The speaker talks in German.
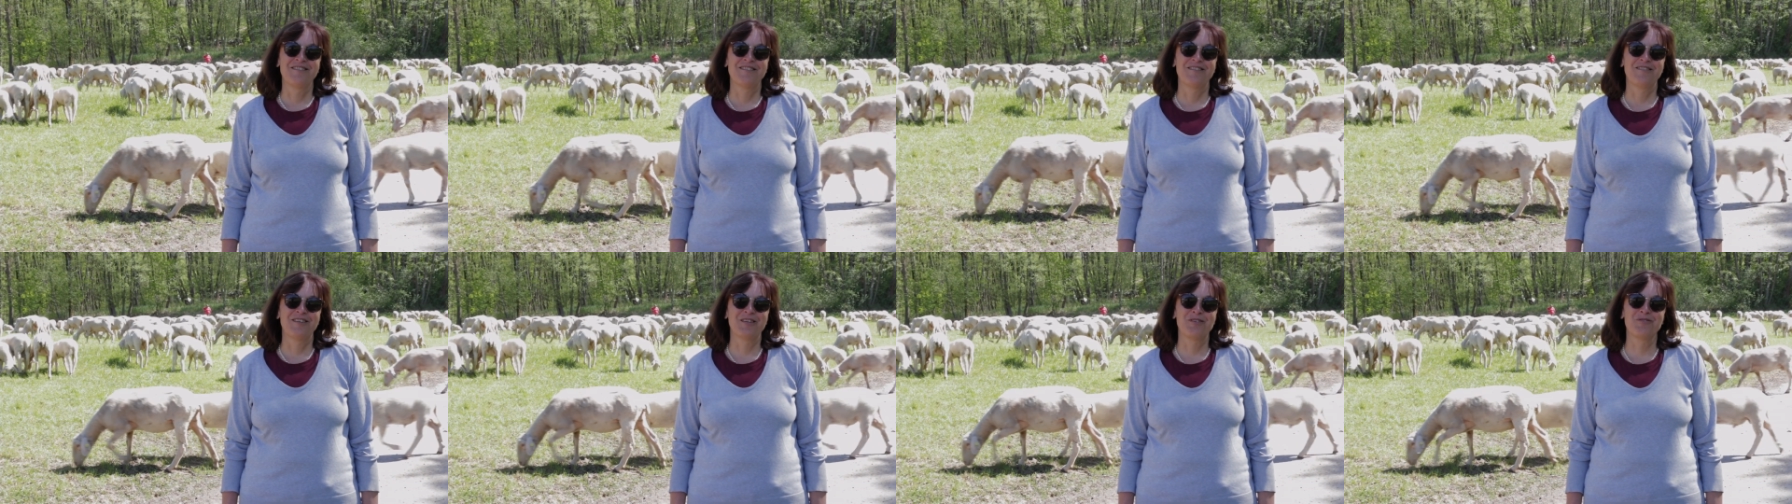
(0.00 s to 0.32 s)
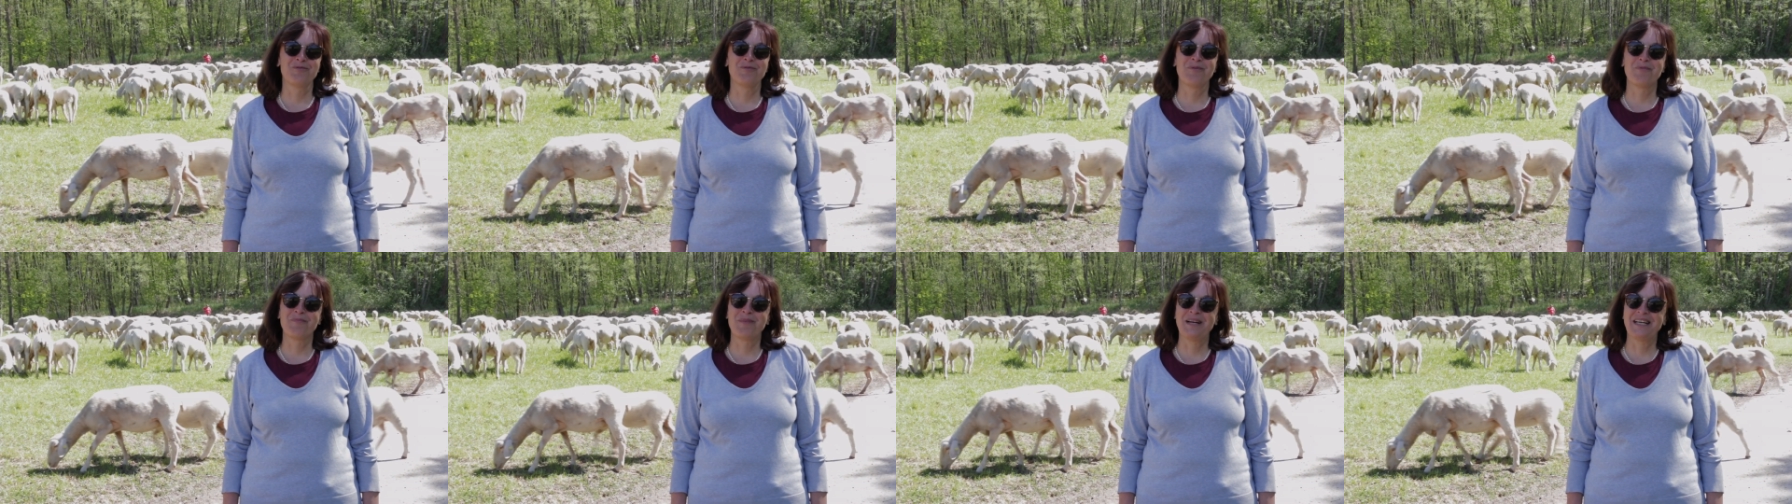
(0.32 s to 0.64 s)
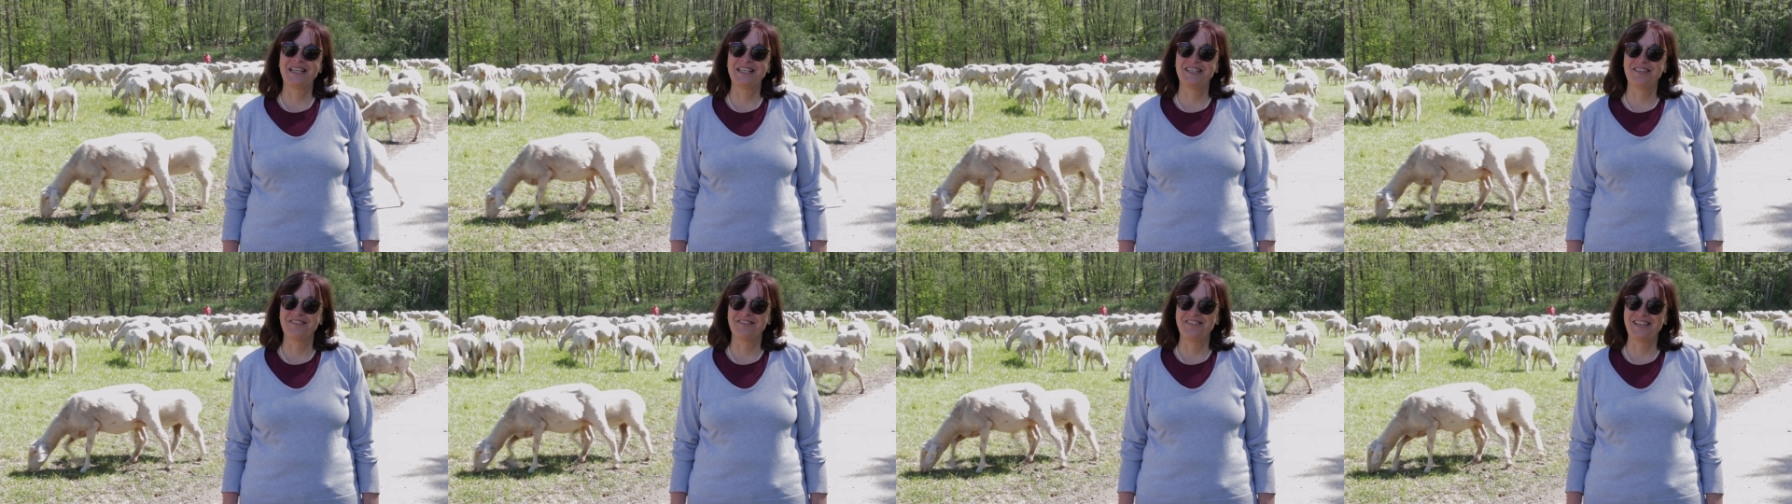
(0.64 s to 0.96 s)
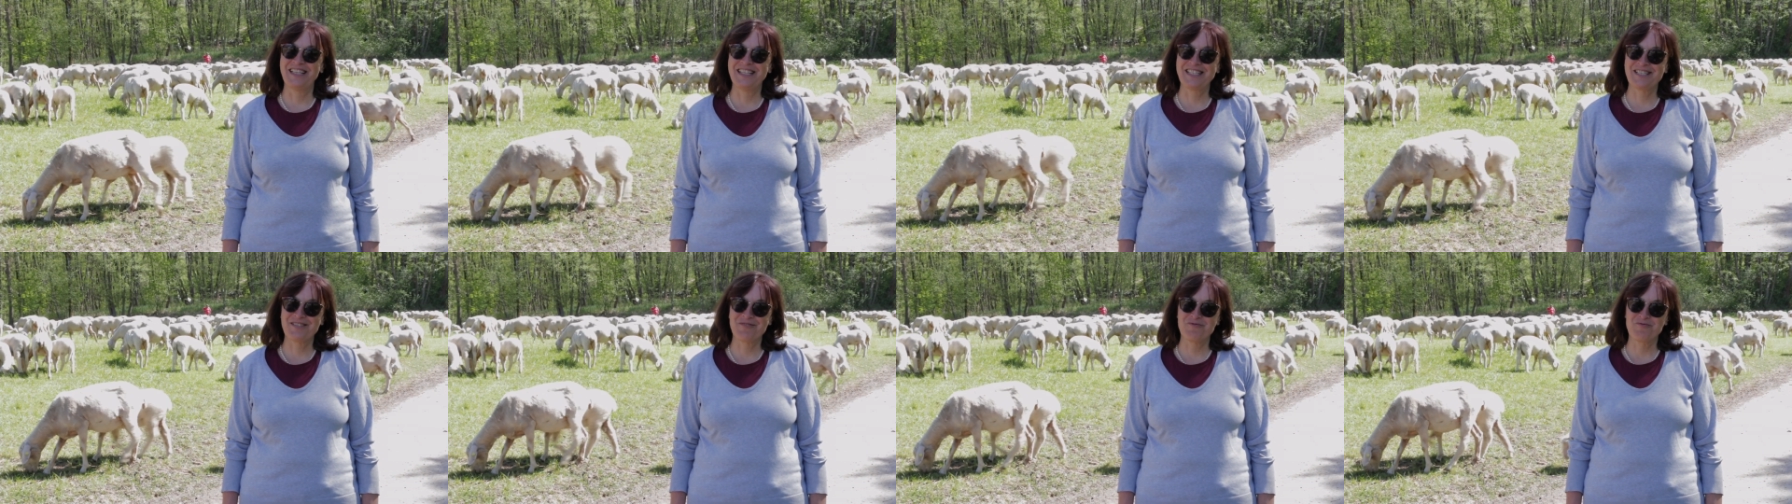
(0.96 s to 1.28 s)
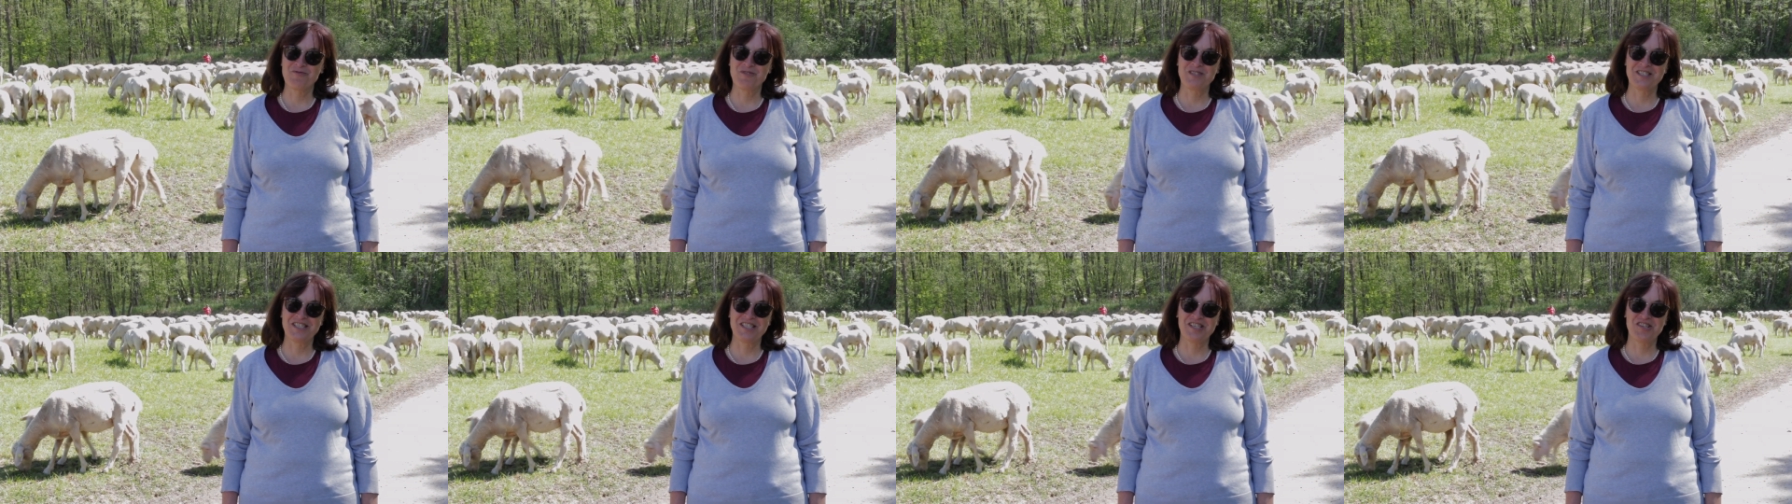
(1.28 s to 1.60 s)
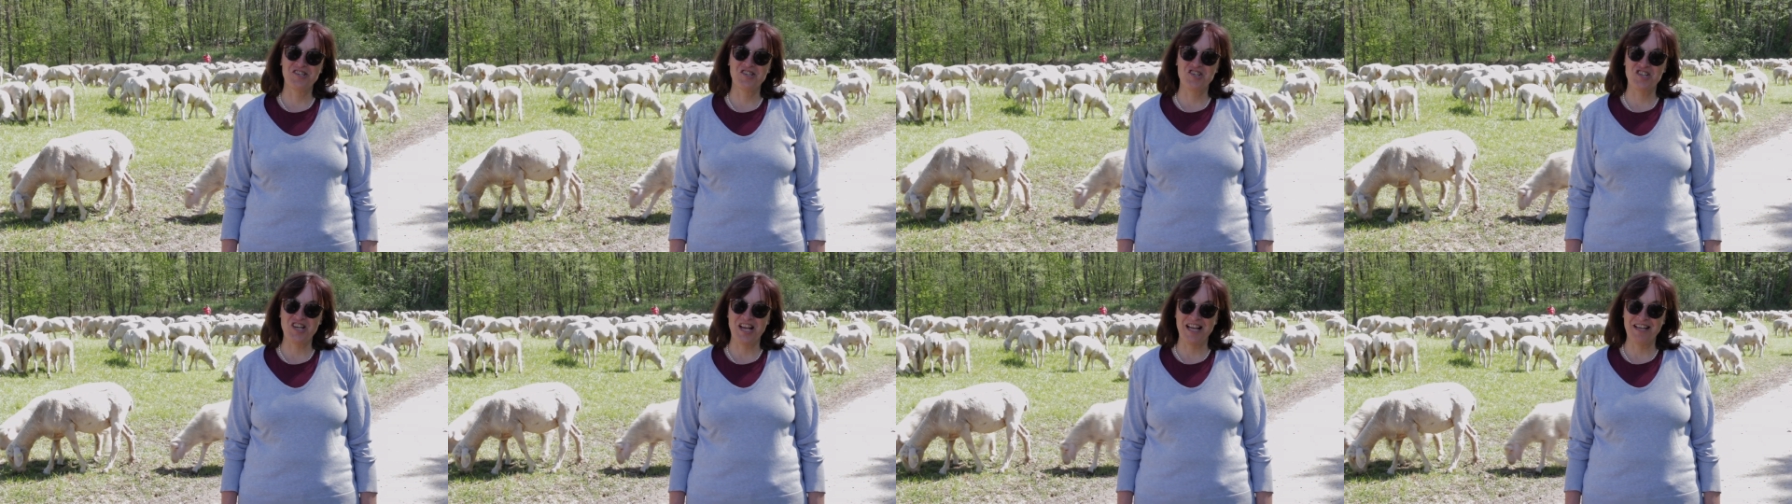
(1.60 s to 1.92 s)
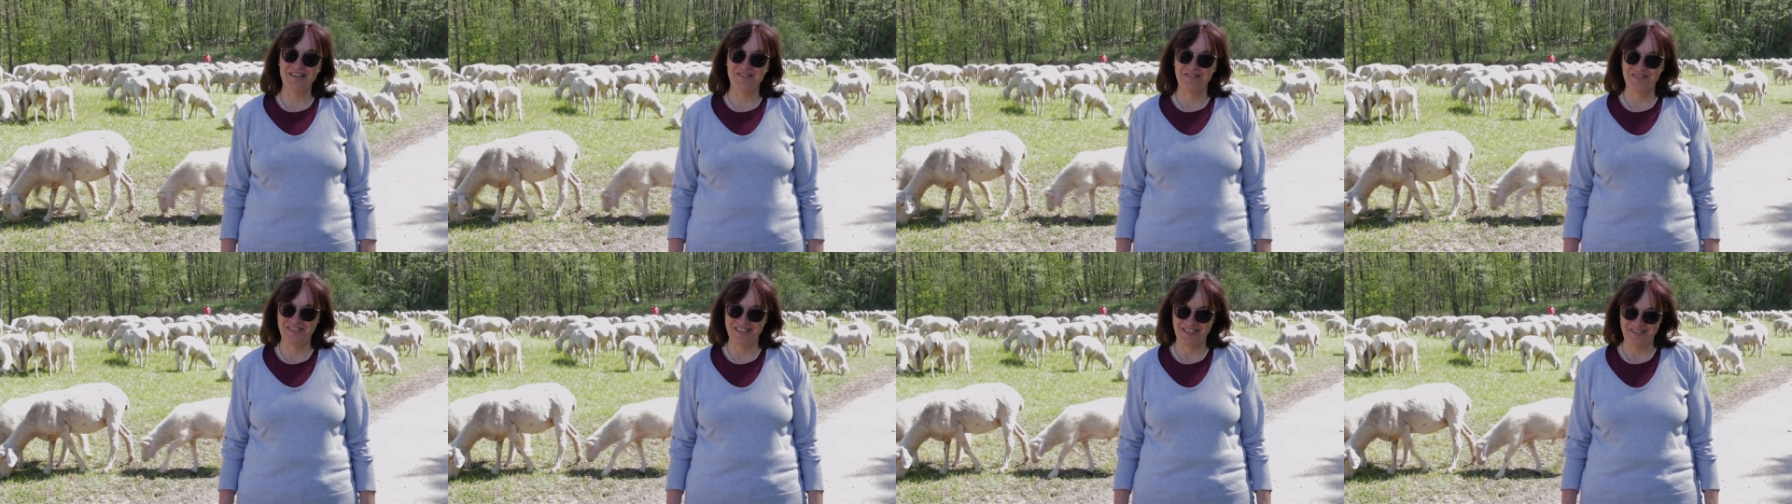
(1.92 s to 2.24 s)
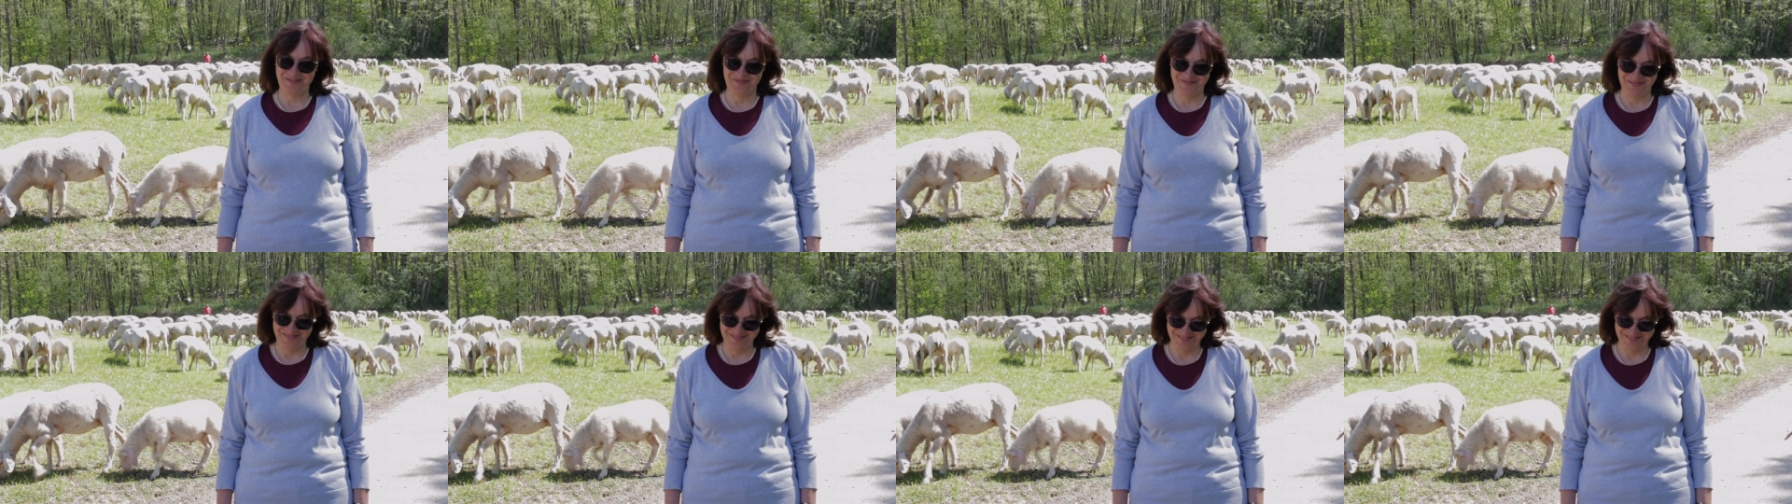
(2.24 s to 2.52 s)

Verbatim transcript: Warum um aller Welt suchen sie Schafe?